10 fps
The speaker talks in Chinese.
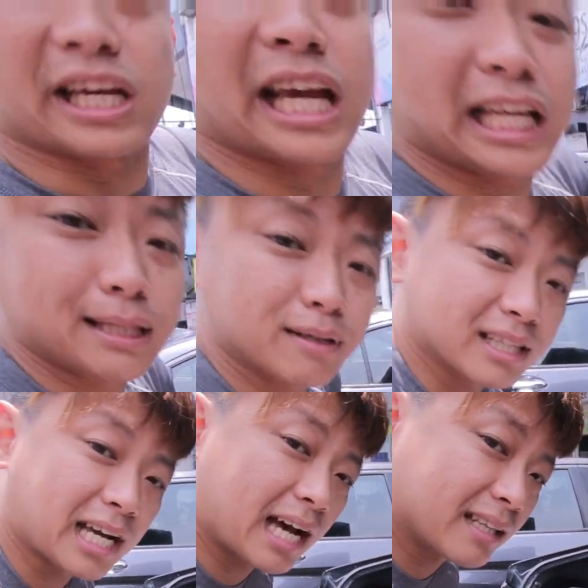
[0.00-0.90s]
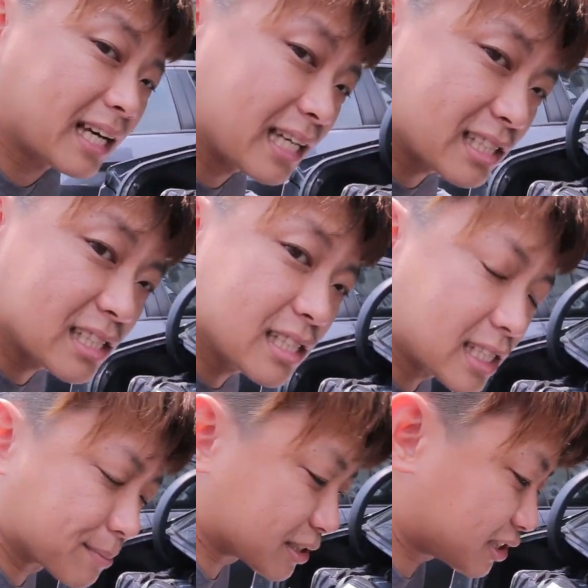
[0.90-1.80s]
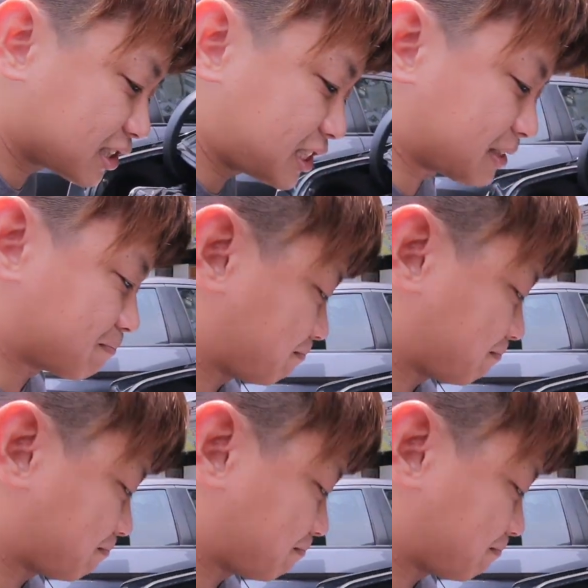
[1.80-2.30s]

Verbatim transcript: 给你们看啊，是什么事情